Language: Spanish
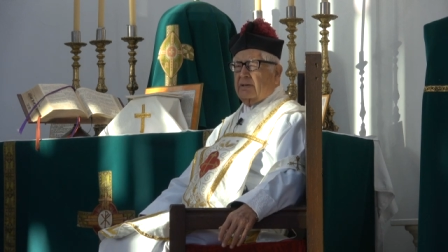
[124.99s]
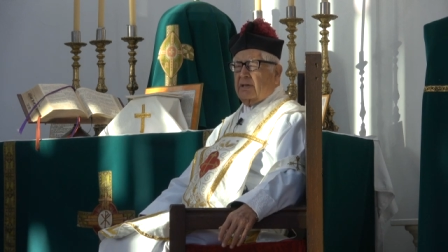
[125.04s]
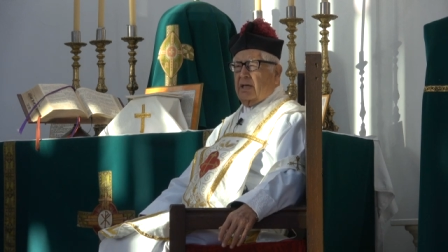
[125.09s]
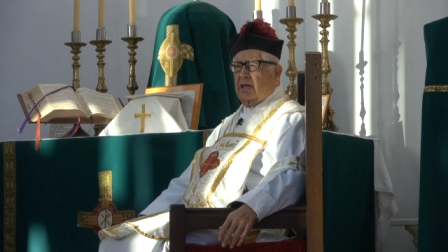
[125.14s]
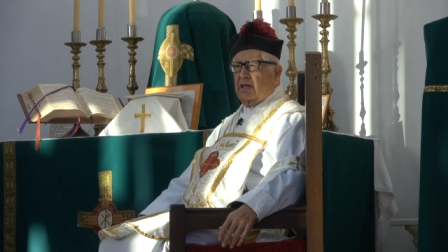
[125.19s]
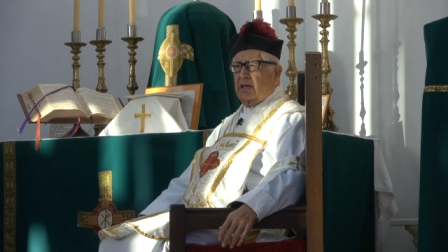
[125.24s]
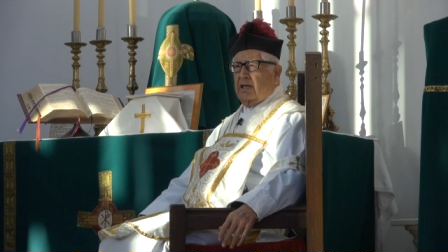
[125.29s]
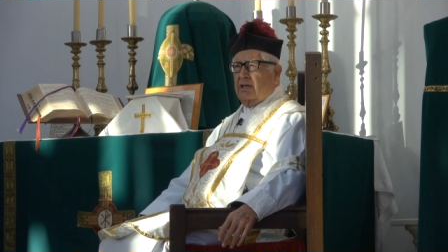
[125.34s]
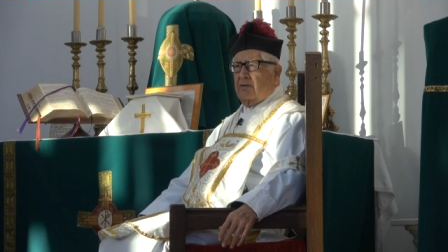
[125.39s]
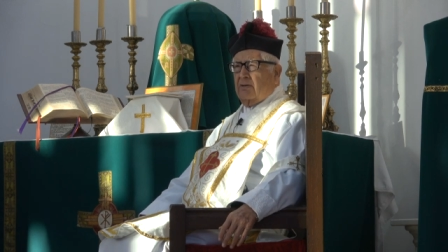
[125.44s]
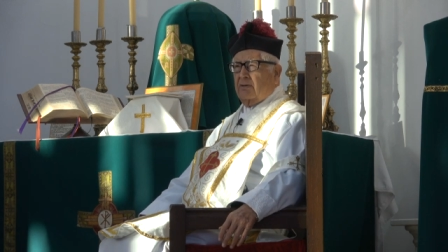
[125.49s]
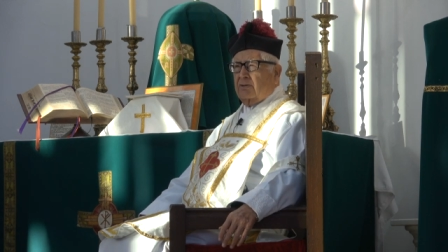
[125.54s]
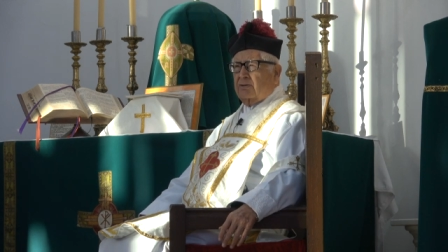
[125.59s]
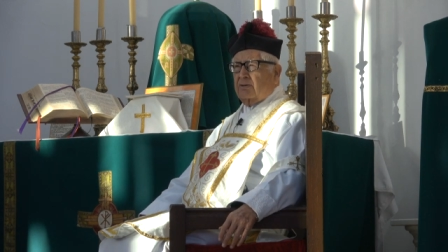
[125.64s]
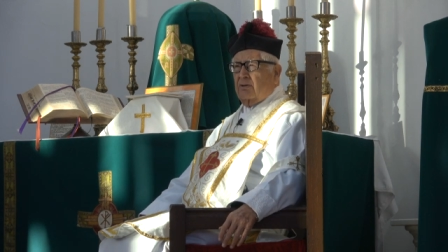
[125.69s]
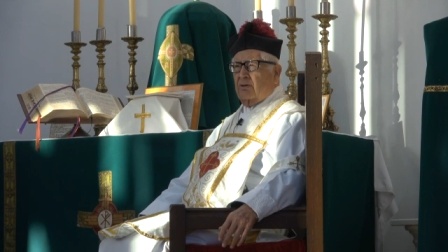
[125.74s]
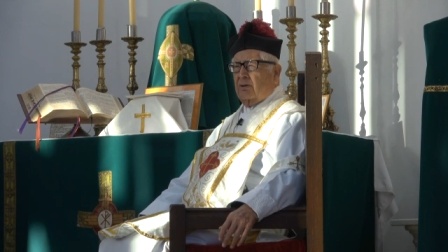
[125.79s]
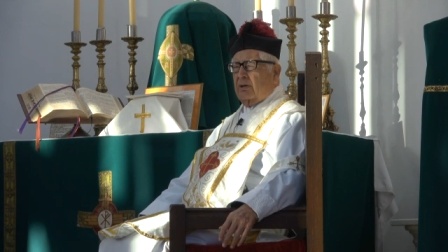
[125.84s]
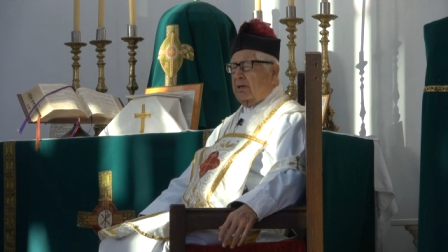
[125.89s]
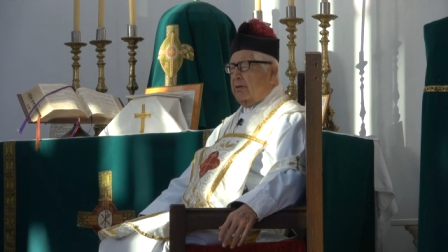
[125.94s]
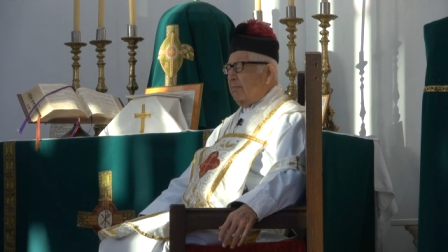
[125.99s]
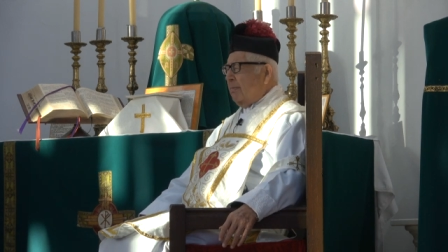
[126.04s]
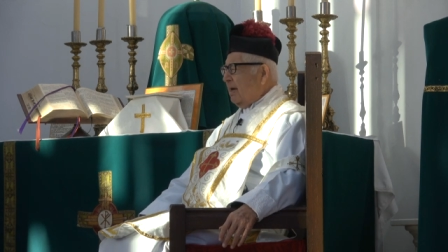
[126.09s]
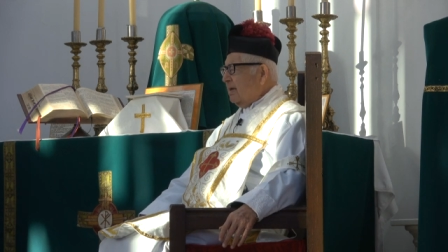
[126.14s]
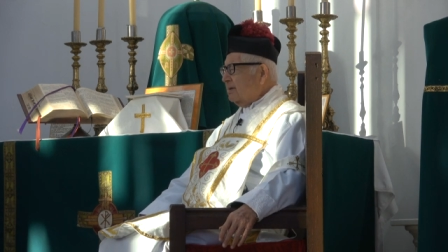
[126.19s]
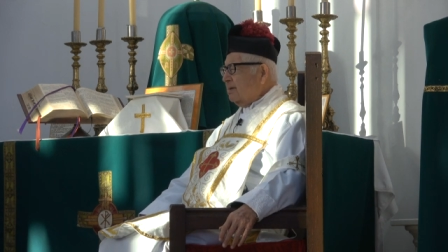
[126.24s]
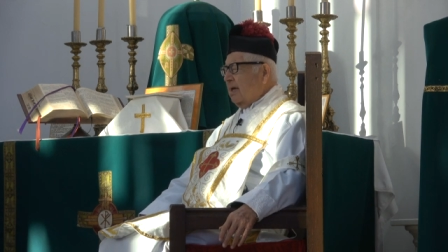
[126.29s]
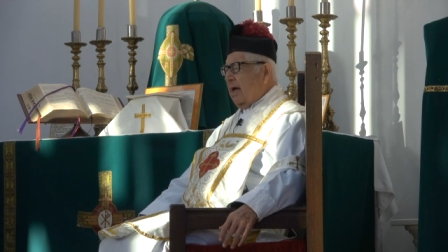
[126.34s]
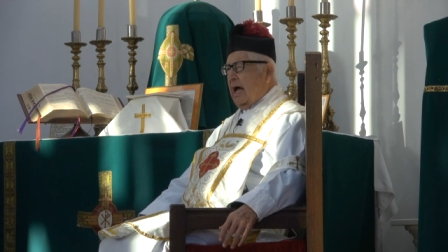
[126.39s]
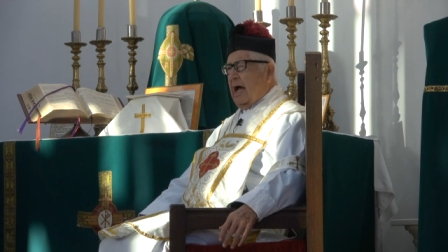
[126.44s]
queridos, lo que
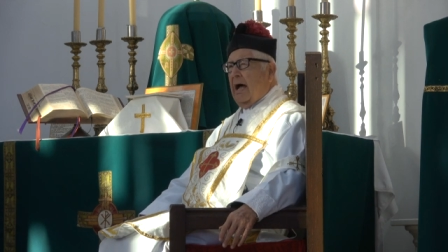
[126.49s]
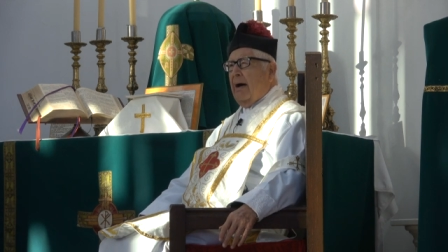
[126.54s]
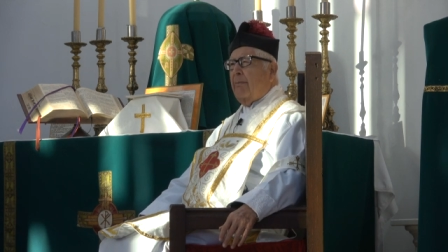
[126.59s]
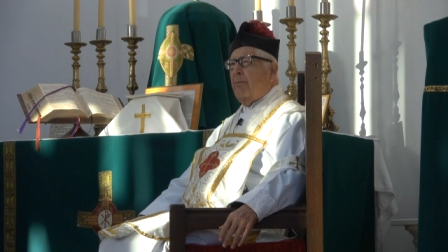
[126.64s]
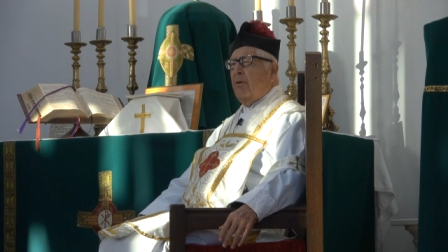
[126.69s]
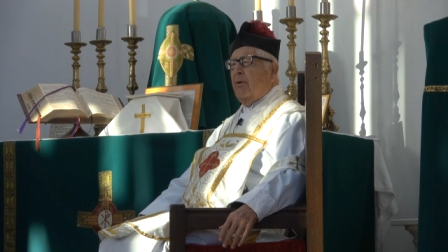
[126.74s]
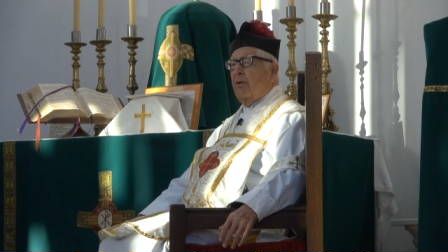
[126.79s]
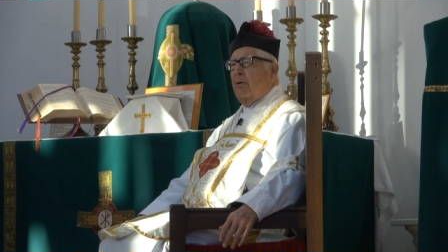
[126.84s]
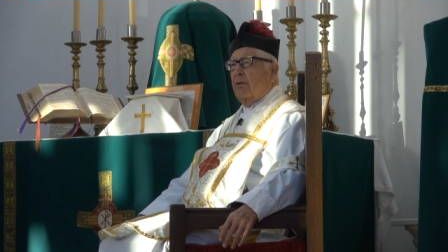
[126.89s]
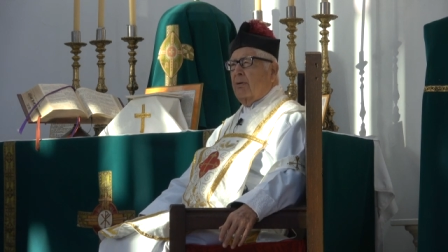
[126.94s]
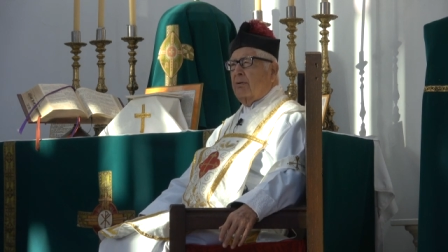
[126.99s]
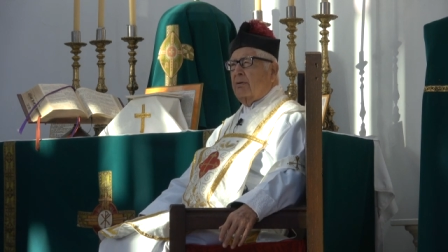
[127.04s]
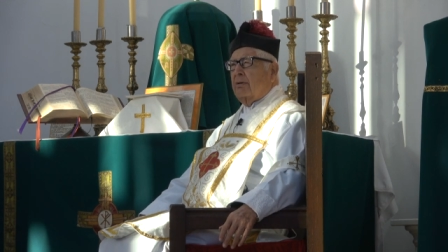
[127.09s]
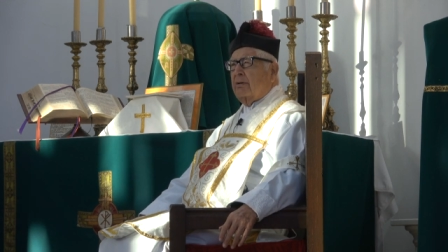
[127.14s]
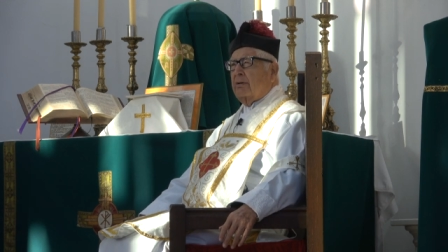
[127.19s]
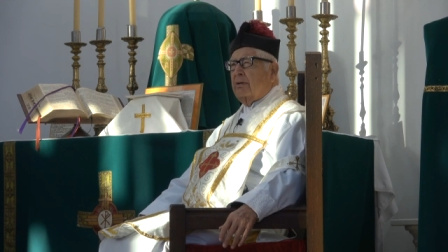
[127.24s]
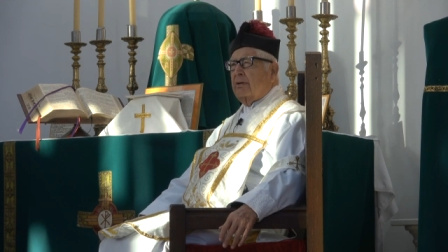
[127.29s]
más amo